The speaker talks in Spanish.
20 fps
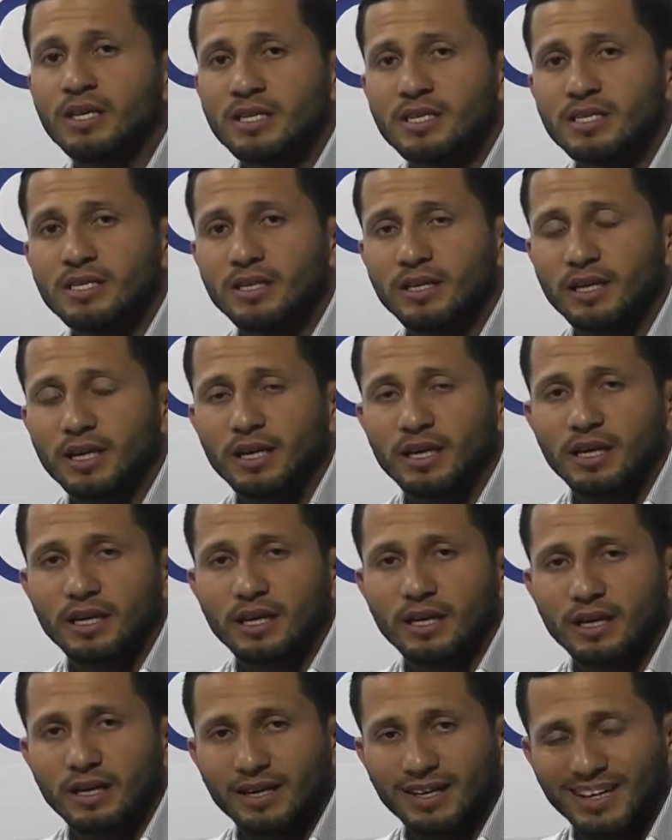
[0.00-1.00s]
Sí, hay
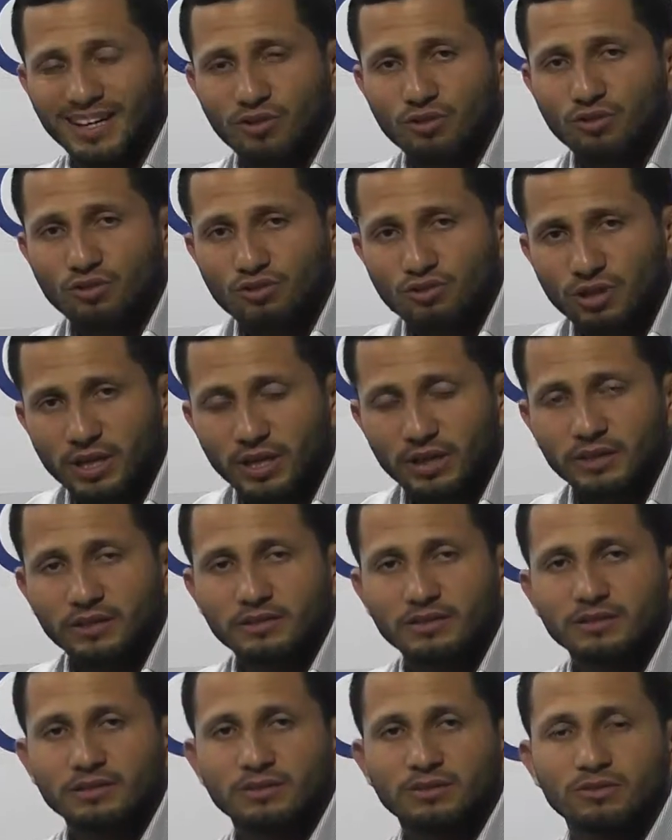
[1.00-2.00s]
que reconocer,
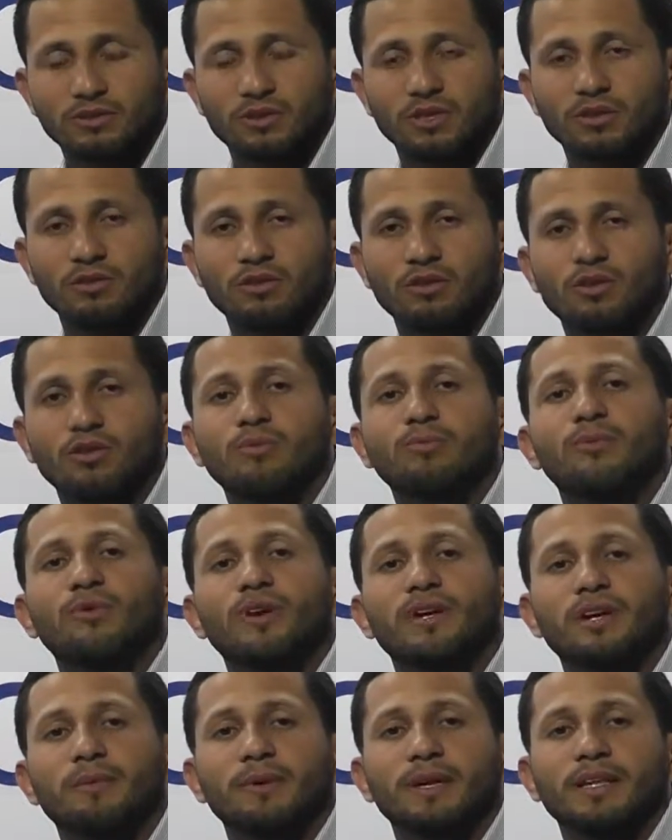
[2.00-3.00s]
yo lo reconozco
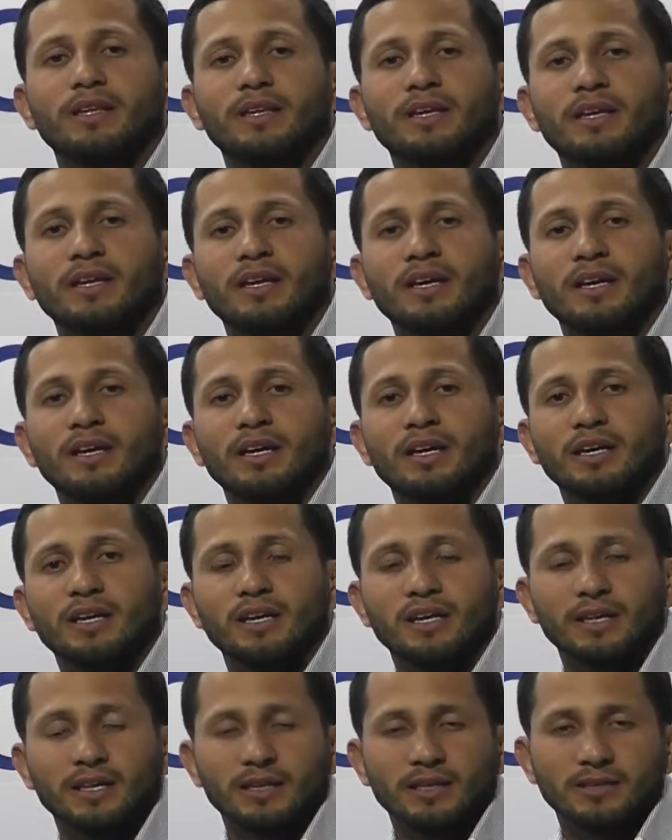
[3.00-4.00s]
públicamente,
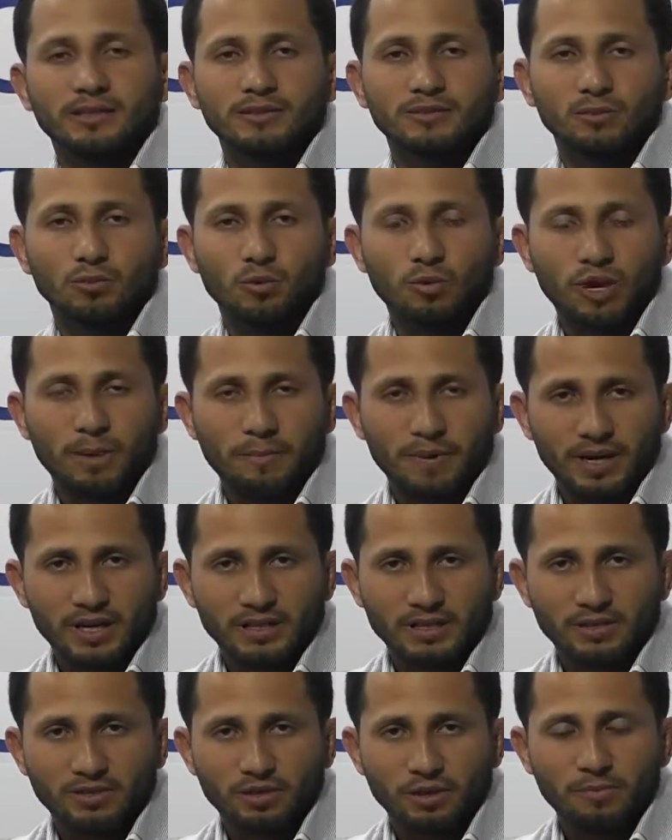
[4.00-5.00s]
eh, hubo una
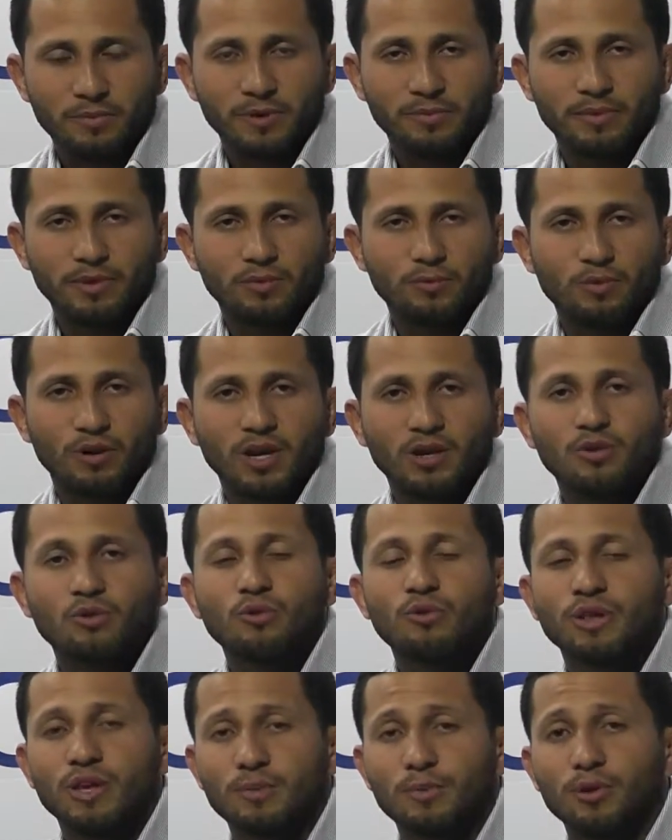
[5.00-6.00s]
paralización primero por la
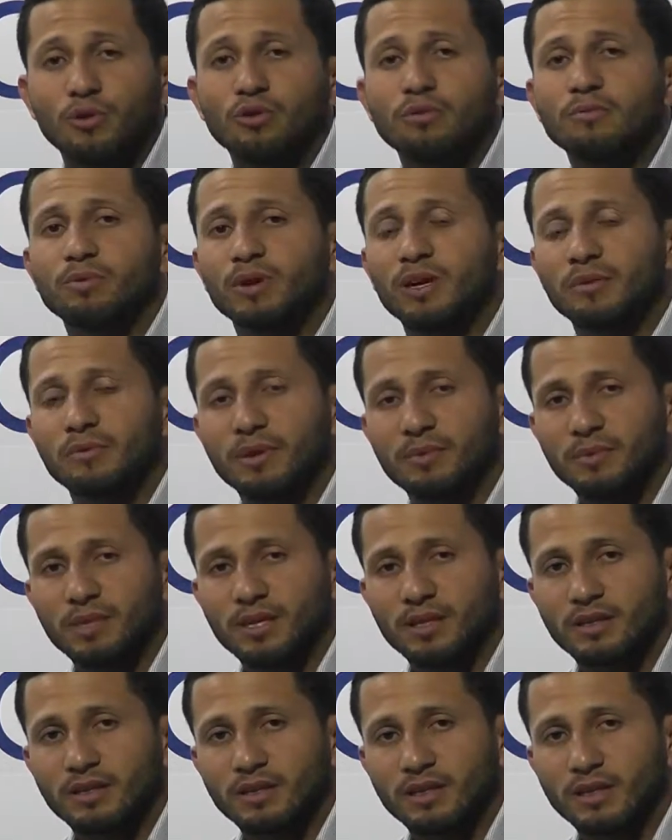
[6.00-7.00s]
lluvia, después hubo un problema
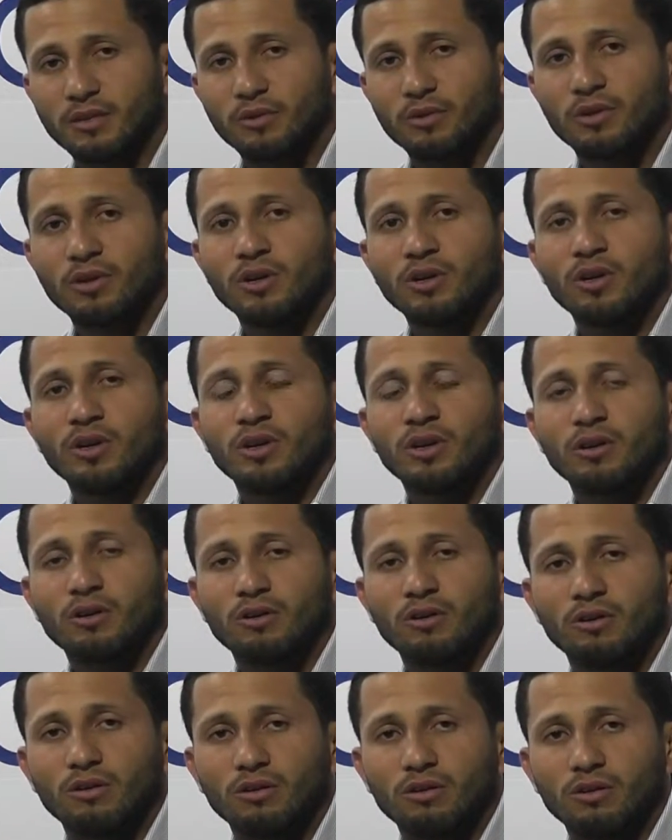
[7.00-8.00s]
administrativo
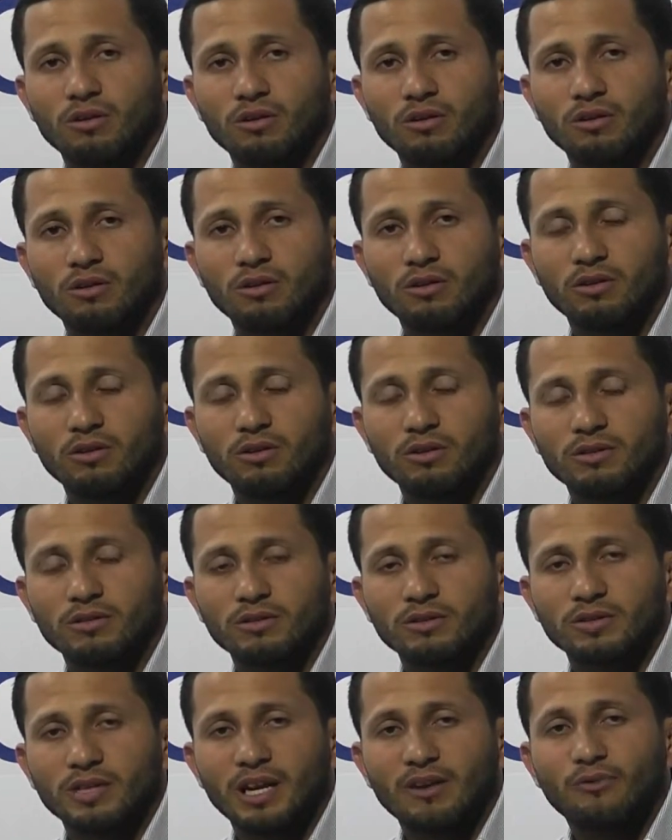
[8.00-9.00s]
con
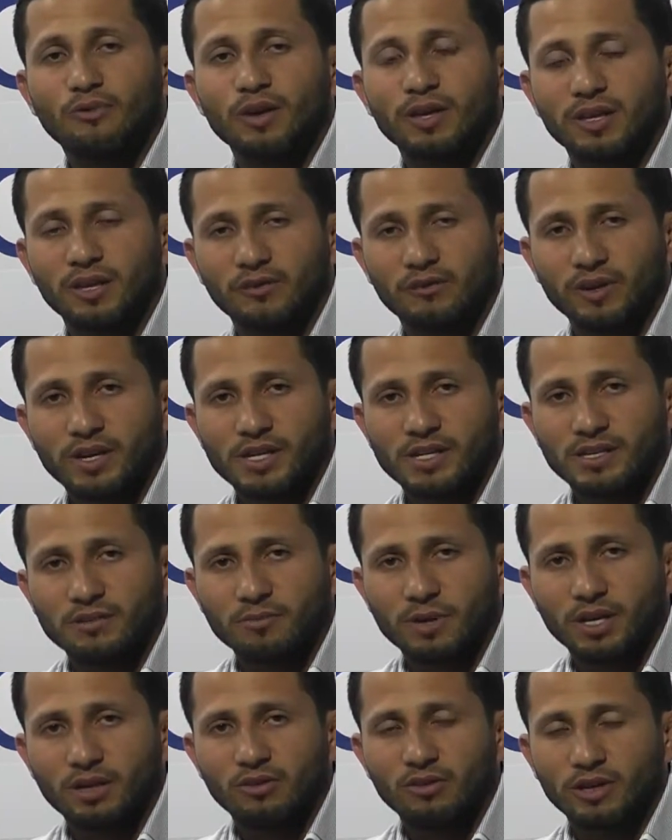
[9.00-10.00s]
la fuente de
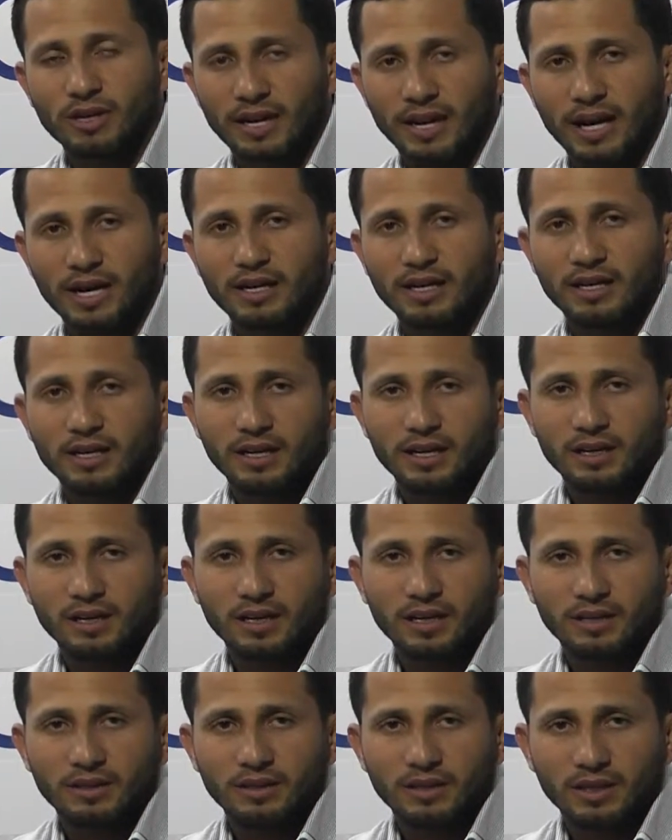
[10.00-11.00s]
financiamiento en Caracas, que es
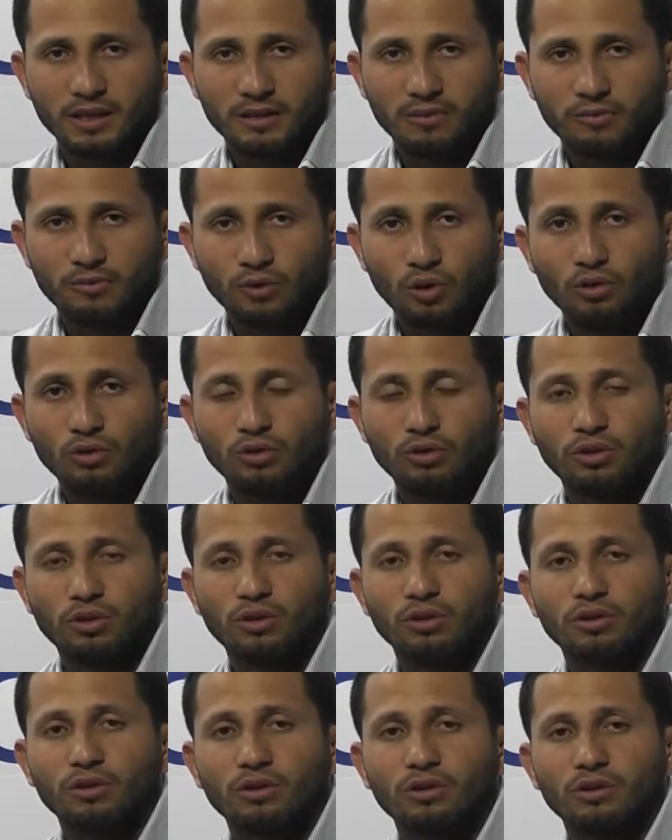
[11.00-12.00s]
el, el
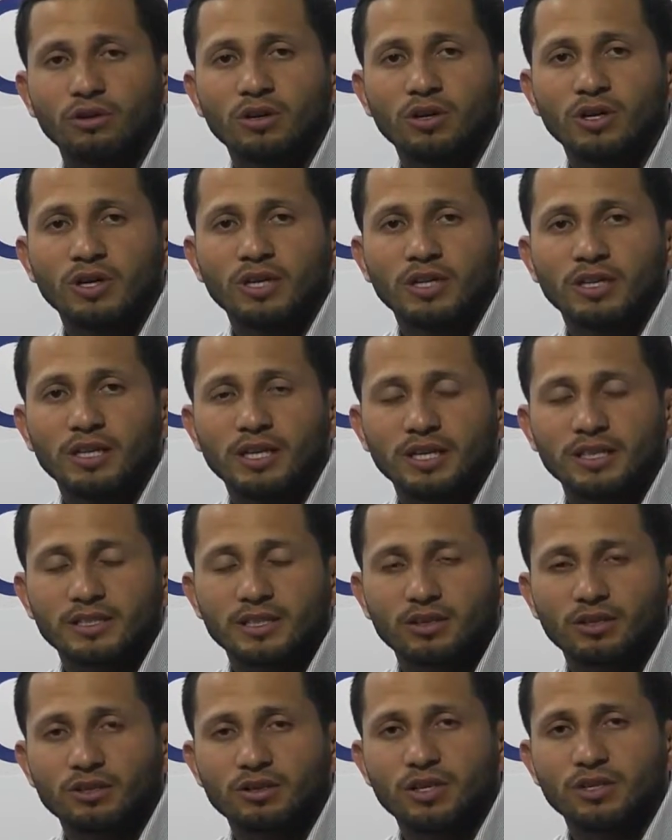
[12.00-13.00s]
Fondo de
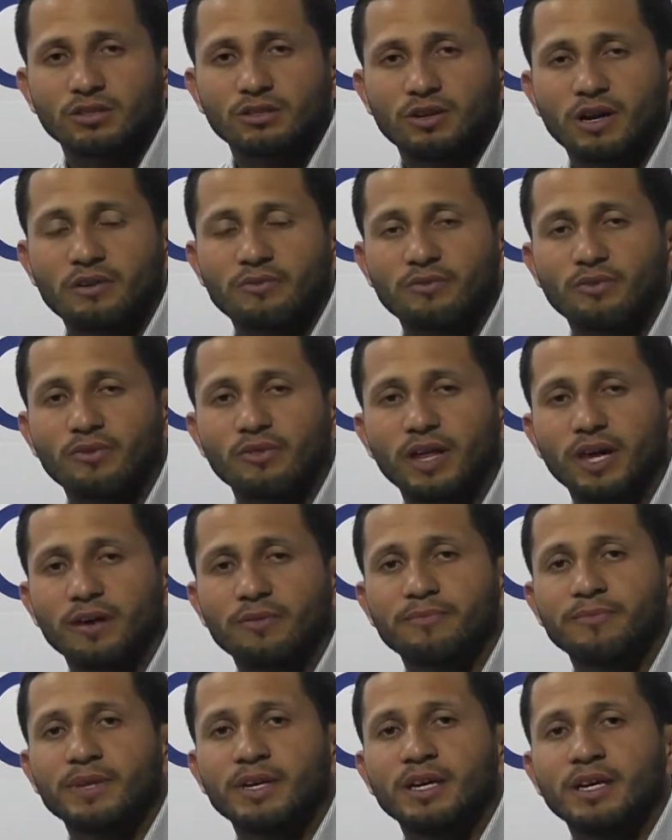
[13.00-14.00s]
Desarrollo Nacional,
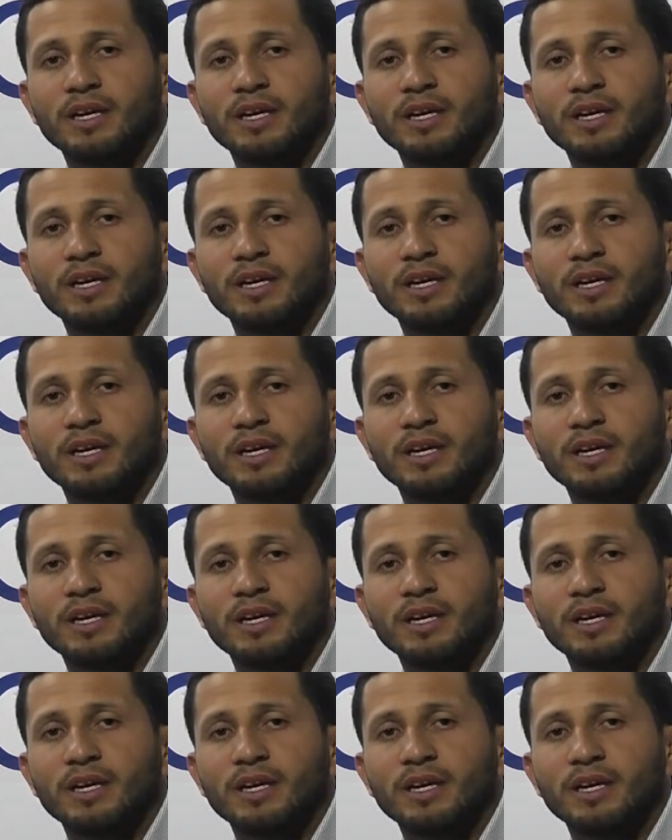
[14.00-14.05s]
FONDEN,